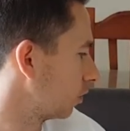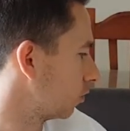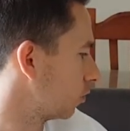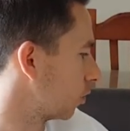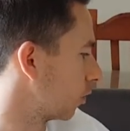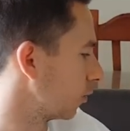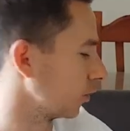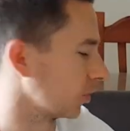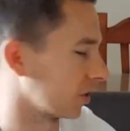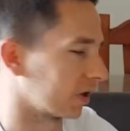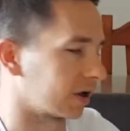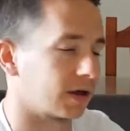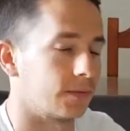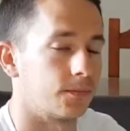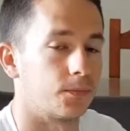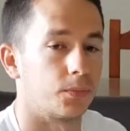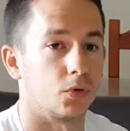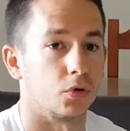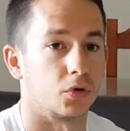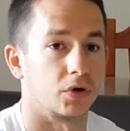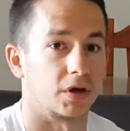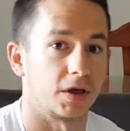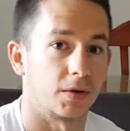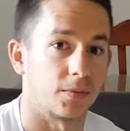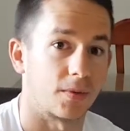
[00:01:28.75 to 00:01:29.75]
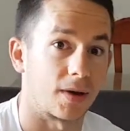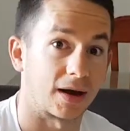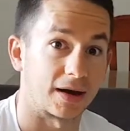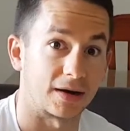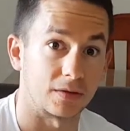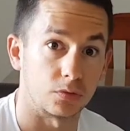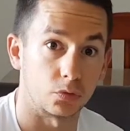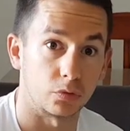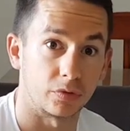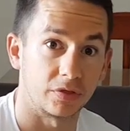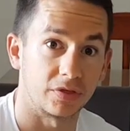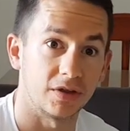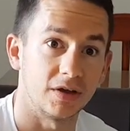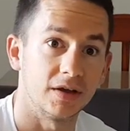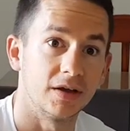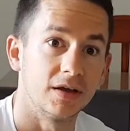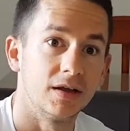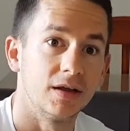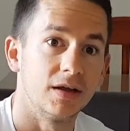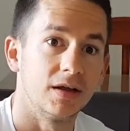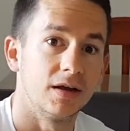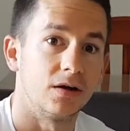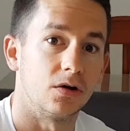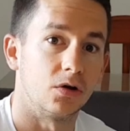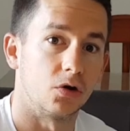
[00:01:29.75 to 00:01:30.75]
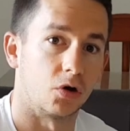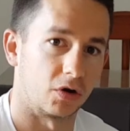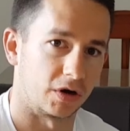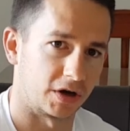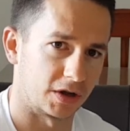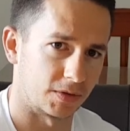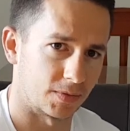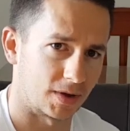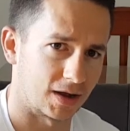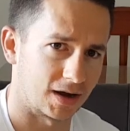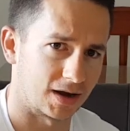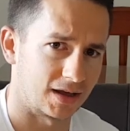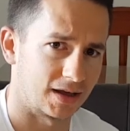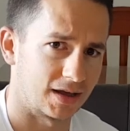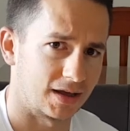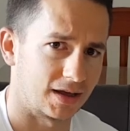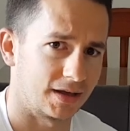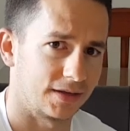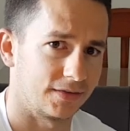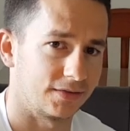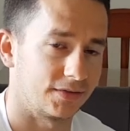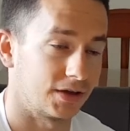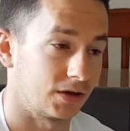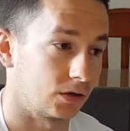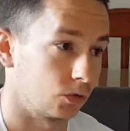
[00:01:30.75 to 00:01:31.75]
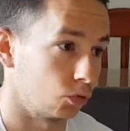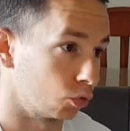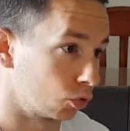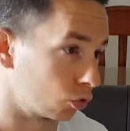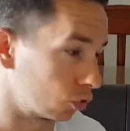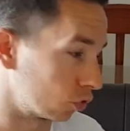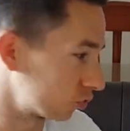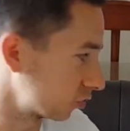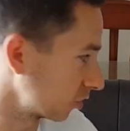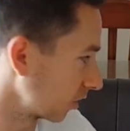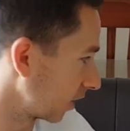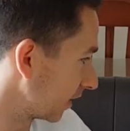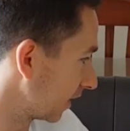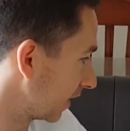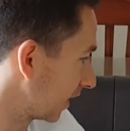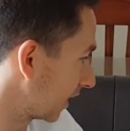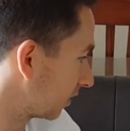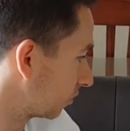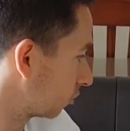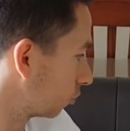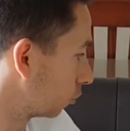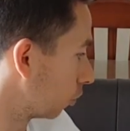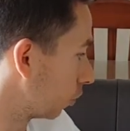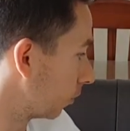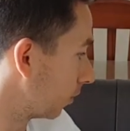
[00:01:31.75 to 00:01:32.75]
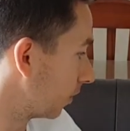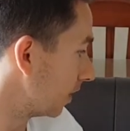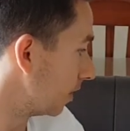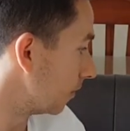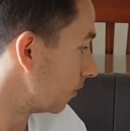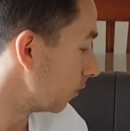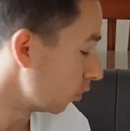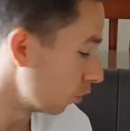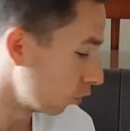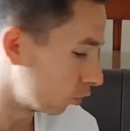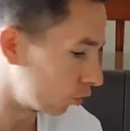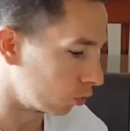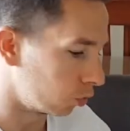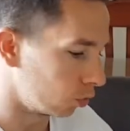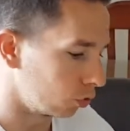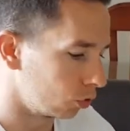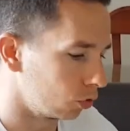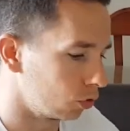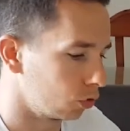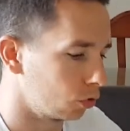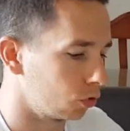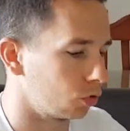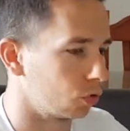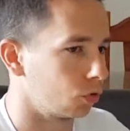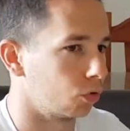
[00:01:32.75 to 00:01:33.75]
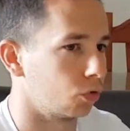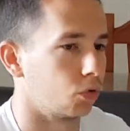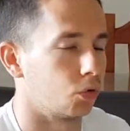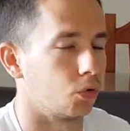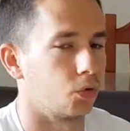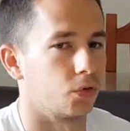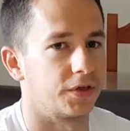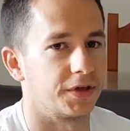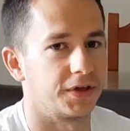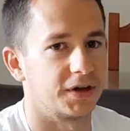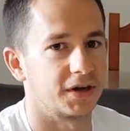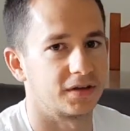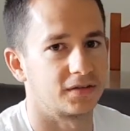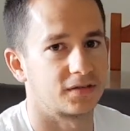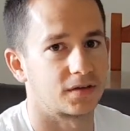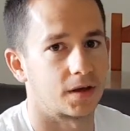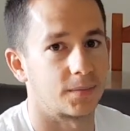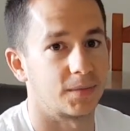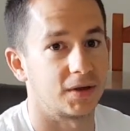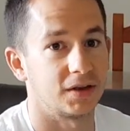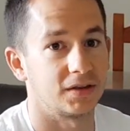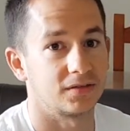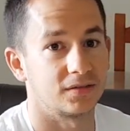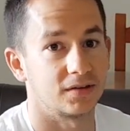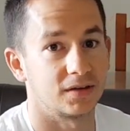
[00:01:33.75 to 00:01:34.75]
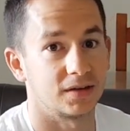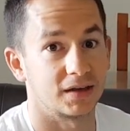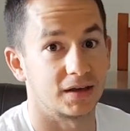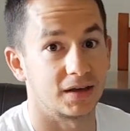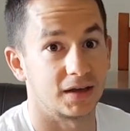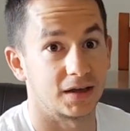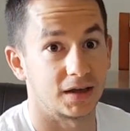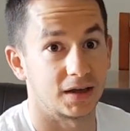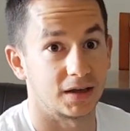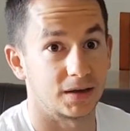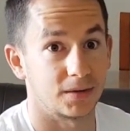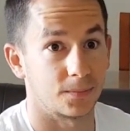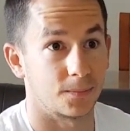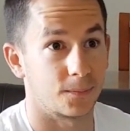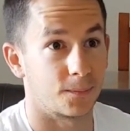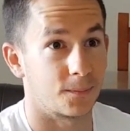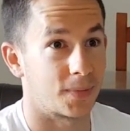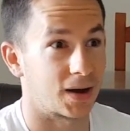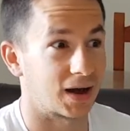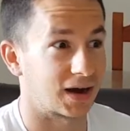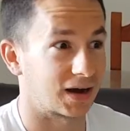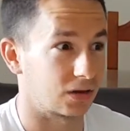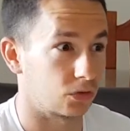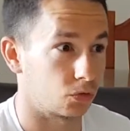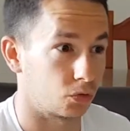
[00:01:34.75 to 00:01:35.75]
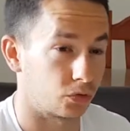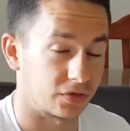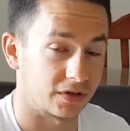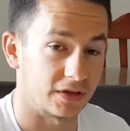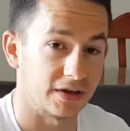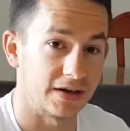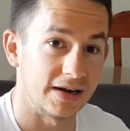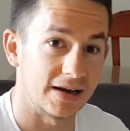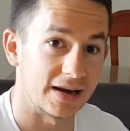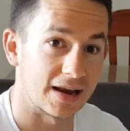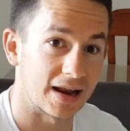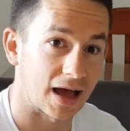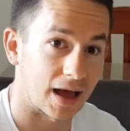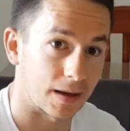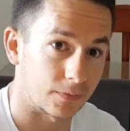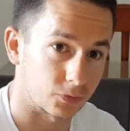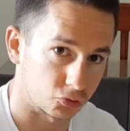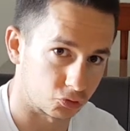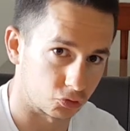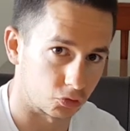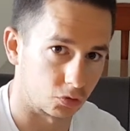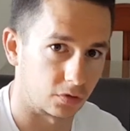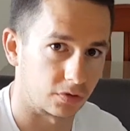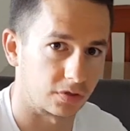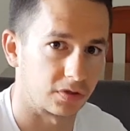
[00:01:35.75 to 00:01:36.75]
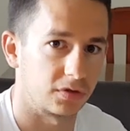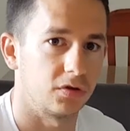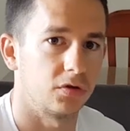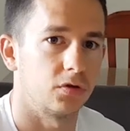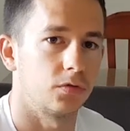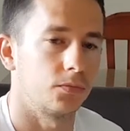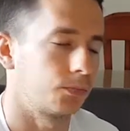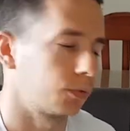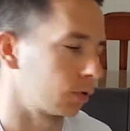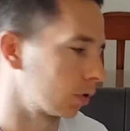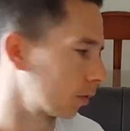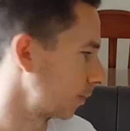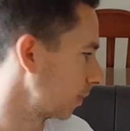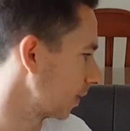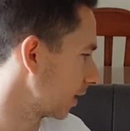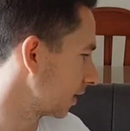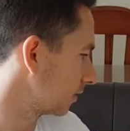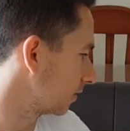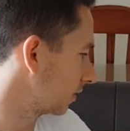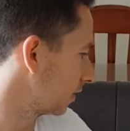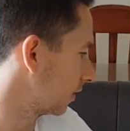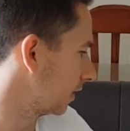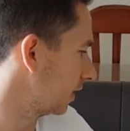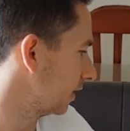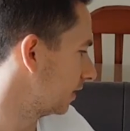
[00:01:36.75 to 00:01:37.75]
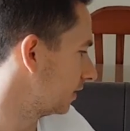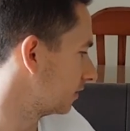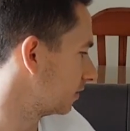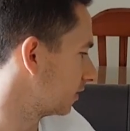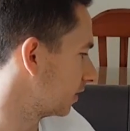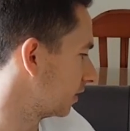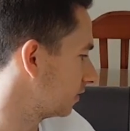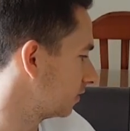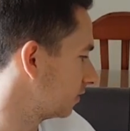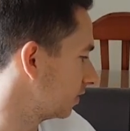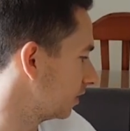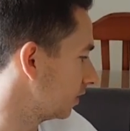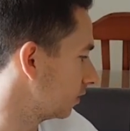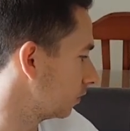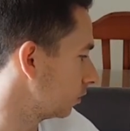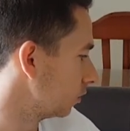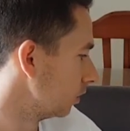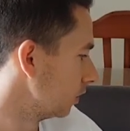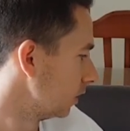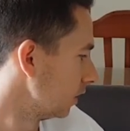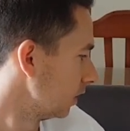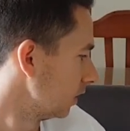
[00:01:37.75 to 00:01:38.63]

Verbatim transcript: como por ejemplo que va a reducir los niveles de glucosa que absorbe el músculo o directamente que va a reducir la absorción por parte del intestino.